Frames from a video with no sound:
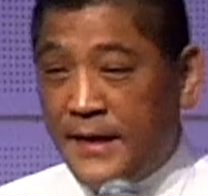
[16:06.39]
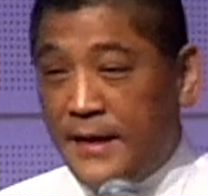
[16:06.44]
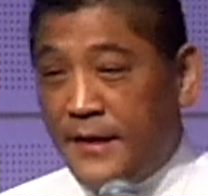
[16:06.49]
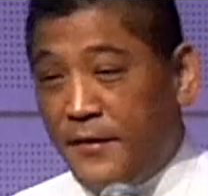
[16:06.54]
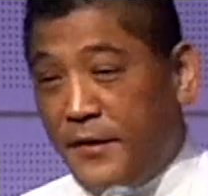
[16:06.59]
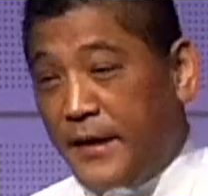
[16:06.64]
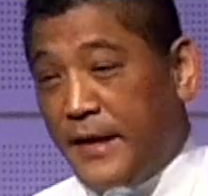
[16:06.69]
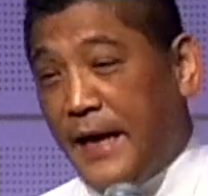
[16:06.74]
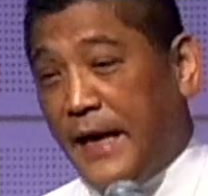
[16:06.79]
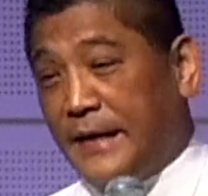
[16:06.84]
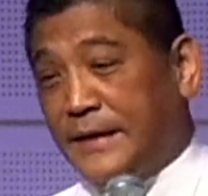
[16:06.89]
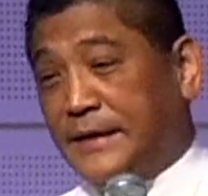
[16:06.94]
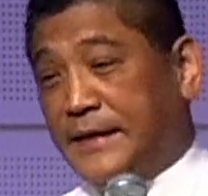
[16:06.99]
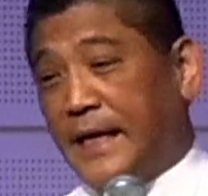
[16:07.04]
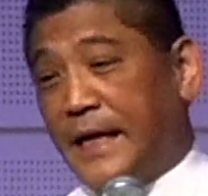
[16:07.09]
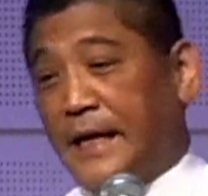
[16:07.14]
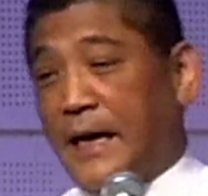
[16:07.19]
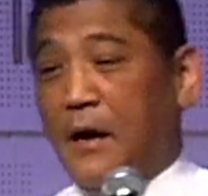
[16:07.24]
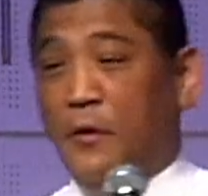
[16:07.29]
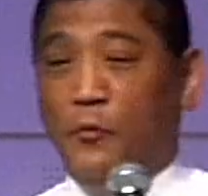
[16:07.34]
因为他以
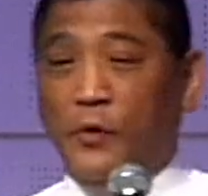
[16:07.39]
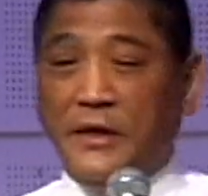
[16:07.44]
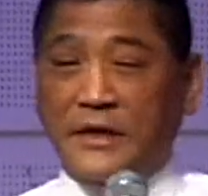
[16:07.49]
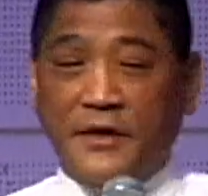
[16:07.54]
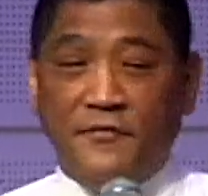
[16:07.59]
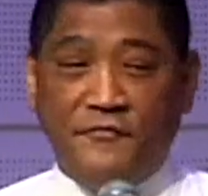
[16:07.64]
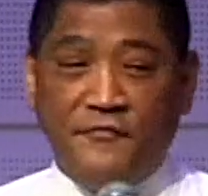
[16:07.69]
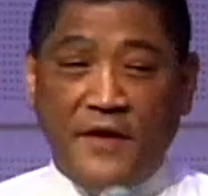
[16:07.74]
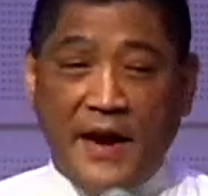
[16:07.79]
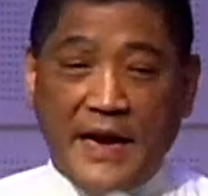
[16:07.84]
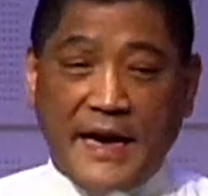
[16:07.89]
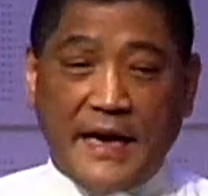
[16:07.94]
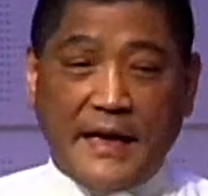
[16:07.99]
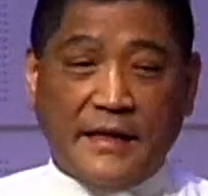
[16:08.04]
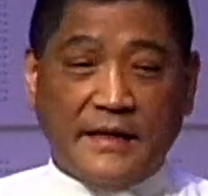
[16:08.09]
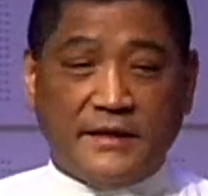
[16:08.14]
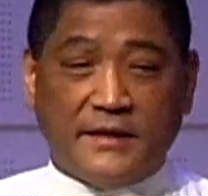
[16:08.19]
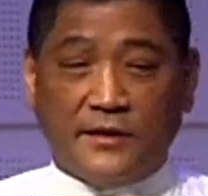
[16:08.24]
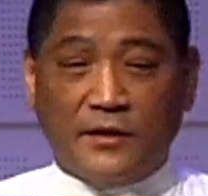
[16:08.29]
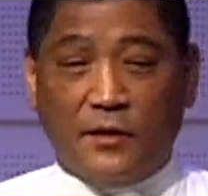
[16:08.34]
前啊，我以前犯案
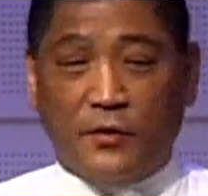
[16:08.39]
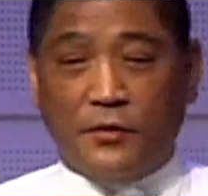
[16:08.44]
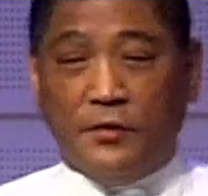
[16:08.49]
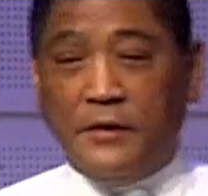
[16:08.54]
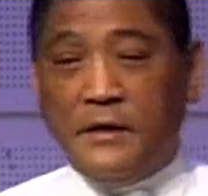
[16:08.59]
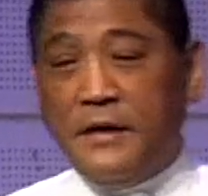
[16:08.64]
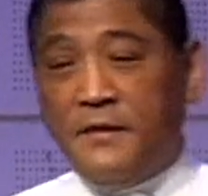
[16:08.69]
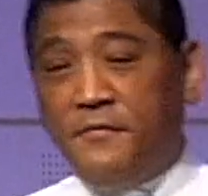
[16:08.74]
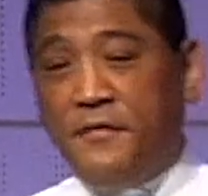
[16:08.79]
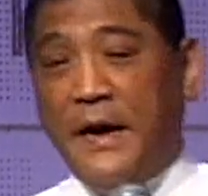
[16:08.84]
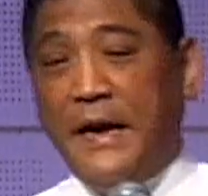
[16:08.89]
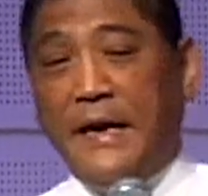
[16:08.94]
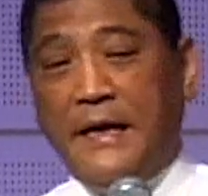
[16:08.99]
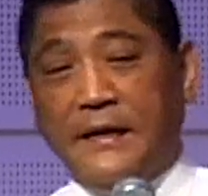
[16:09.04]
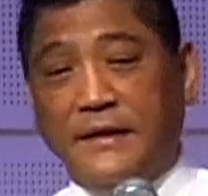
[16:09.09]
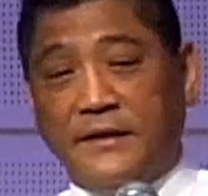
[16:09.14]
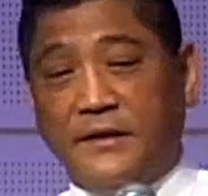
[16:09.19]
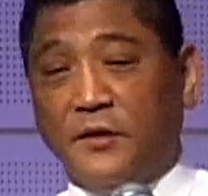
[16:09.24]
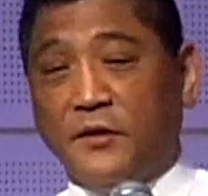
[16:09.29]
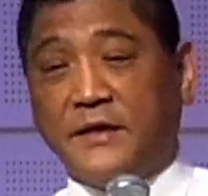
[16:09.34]
的时候
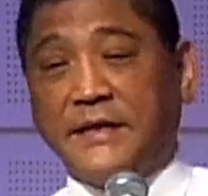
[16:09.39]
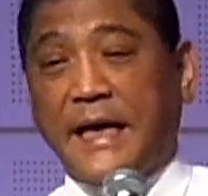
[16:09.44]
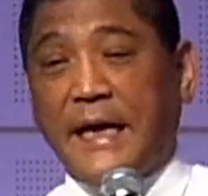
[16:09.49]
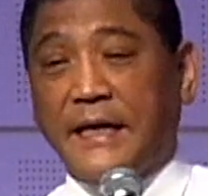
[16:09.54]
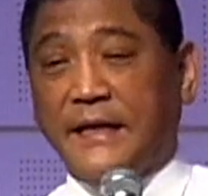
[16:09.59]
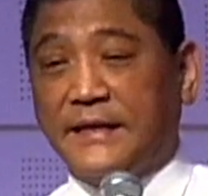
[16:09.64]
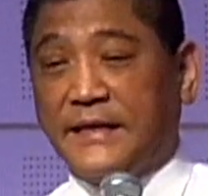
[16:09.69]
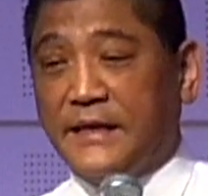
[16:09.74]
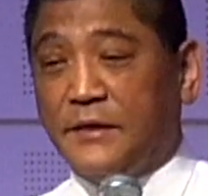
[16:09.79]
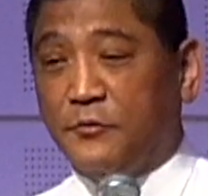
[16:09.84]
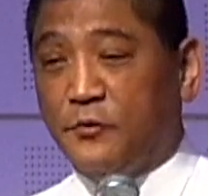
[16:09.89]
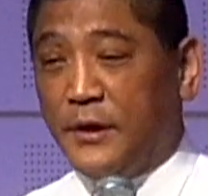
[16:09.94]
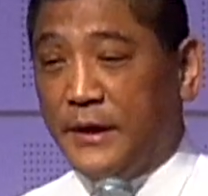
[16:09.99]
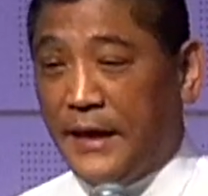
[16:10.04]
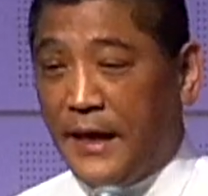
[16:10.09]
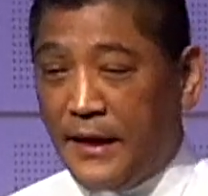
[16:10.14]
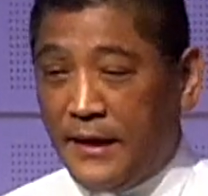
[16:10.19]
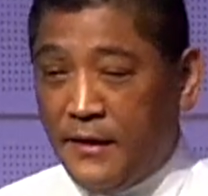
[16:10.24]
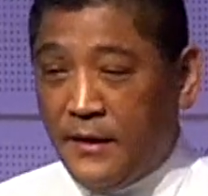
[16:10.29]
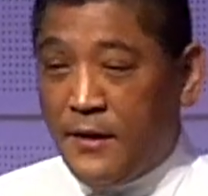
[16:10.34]
上了新闻
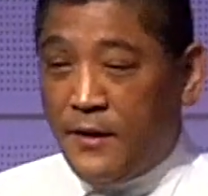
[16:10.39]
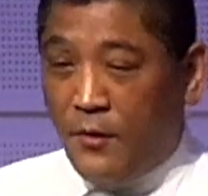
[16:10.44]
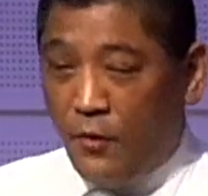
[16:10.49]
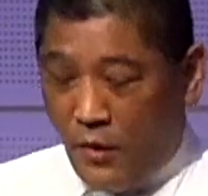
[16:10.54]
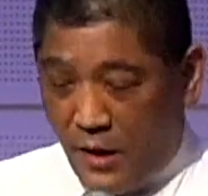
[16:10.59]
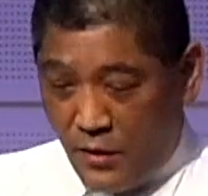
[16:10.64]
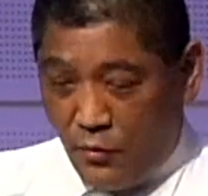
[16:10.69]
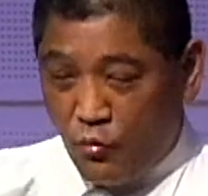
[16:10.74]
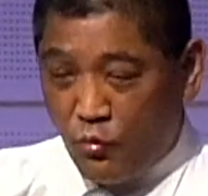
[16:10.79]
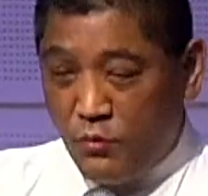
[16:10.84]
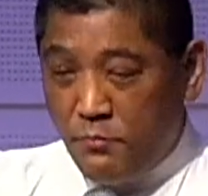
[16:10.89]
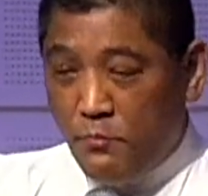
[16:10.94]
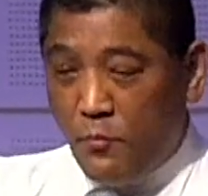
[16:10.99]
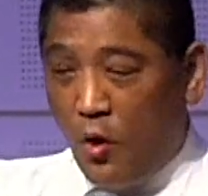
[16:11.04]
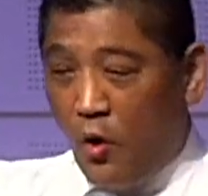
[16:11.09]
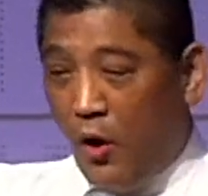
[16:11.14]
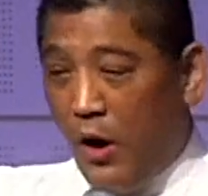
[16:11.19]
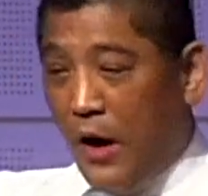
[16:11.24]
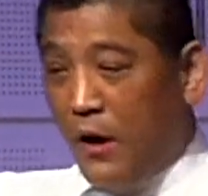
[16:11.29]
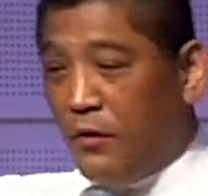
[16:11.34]
啊，哇，文
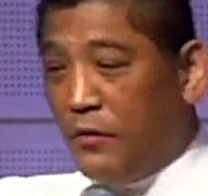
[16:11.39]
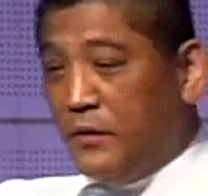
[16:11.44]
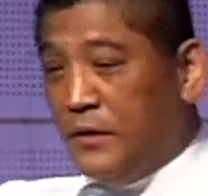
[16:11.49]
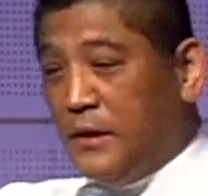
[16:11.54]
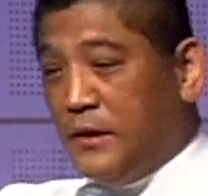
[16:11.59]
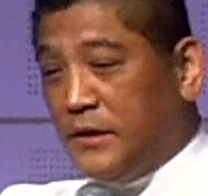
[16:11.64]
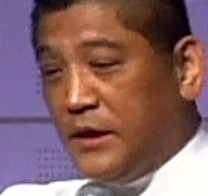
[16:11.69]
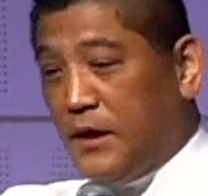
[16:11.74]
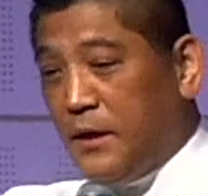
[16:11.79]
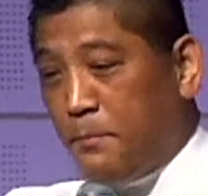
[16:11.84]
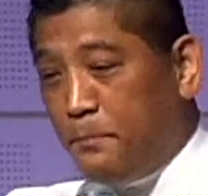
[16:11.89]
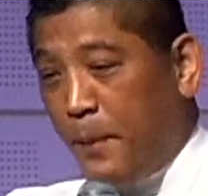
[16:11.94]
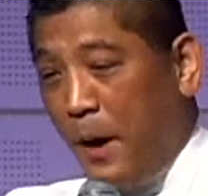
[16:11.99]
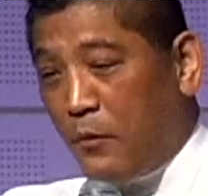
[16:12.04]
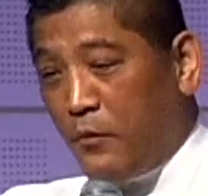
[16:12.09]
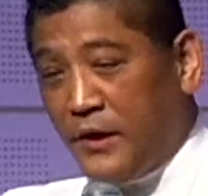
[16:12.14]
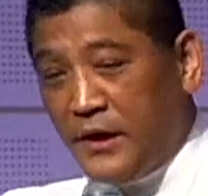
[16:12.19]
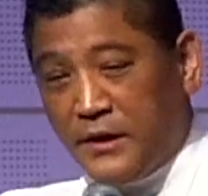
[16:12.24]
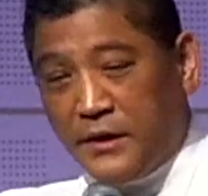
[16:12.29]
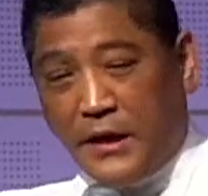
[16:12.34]
某号这个
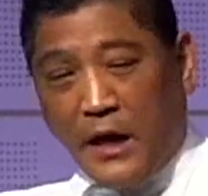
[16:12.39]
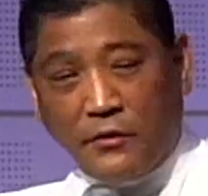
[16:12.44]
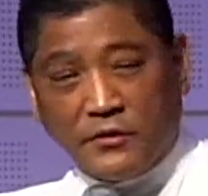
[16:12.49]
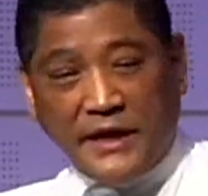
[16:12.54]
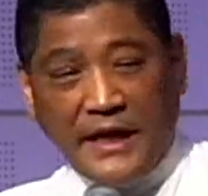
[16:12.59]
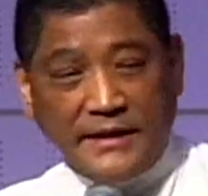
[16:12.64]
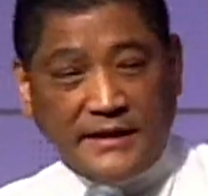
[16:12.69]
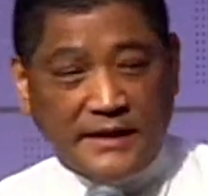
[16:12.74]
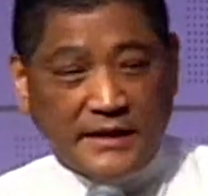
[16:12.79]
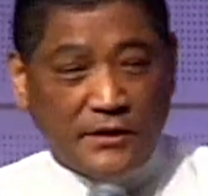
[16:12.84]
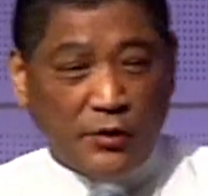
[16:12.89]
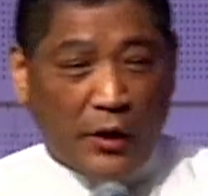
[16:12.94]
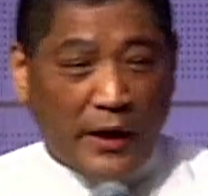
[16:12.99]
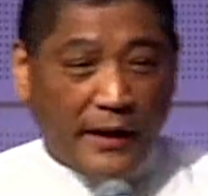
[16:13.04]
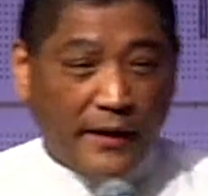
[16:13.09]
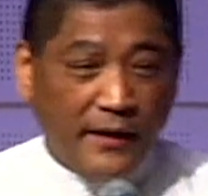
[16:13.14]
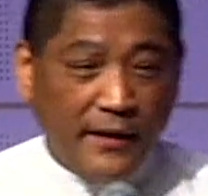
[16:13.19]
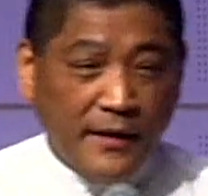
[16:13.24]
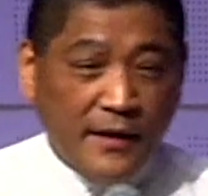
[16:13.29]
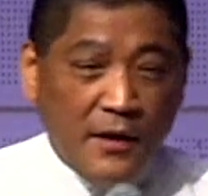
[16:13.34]
暴力讨债集
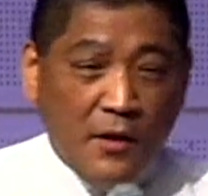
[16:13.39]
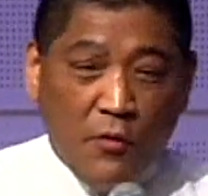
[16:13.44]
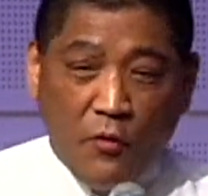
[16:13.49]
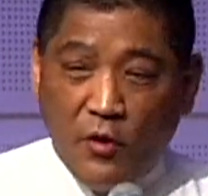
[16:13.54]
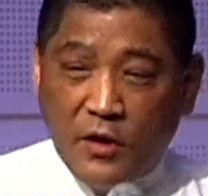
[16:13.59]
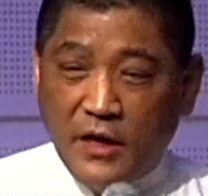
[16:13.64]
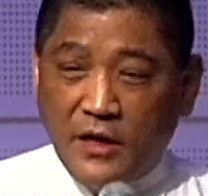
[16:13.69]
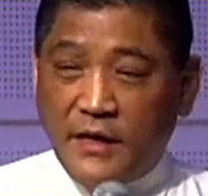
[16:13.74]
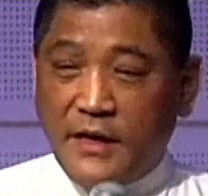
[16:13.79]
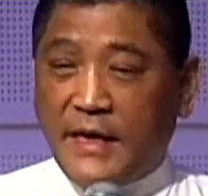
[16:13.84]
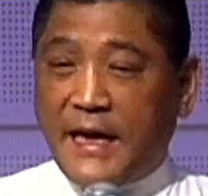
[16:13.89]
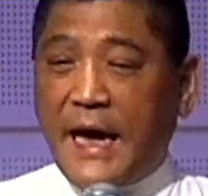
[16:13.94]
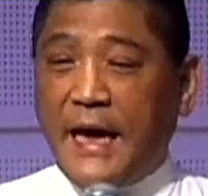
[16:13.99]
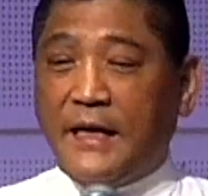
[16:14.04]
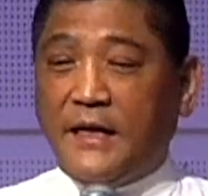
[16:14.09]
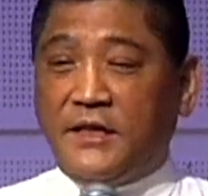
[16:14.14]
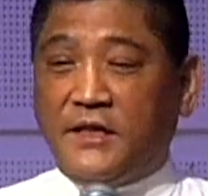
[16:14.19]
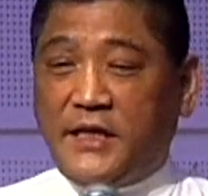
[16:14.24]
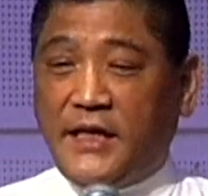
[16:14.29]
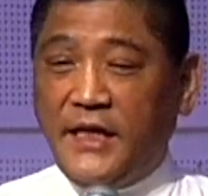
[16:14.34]
团，我哥哥看
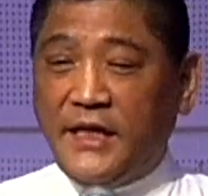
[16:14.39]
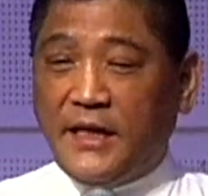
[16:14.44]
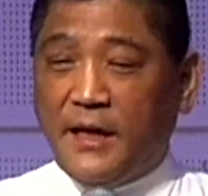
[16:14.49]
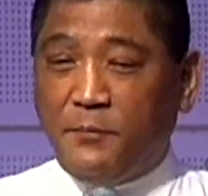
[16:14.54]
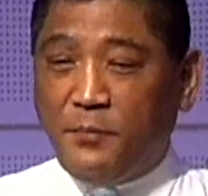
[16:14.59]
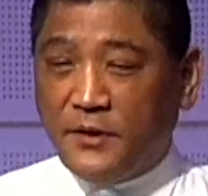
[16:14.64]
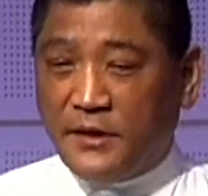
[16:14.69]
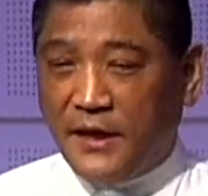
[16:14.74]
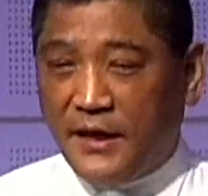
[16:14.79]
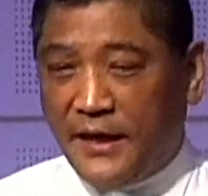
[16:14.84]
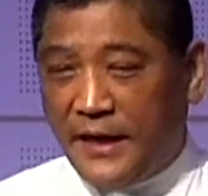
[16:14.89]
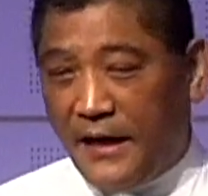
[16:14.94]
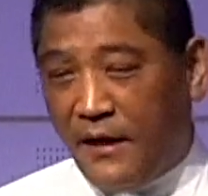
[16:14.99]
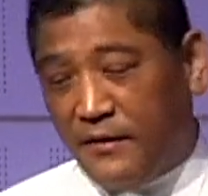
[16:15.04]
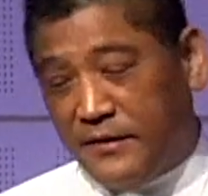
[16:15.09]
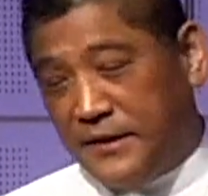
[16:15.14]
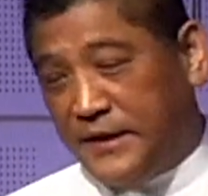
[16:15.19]
着气得不得了。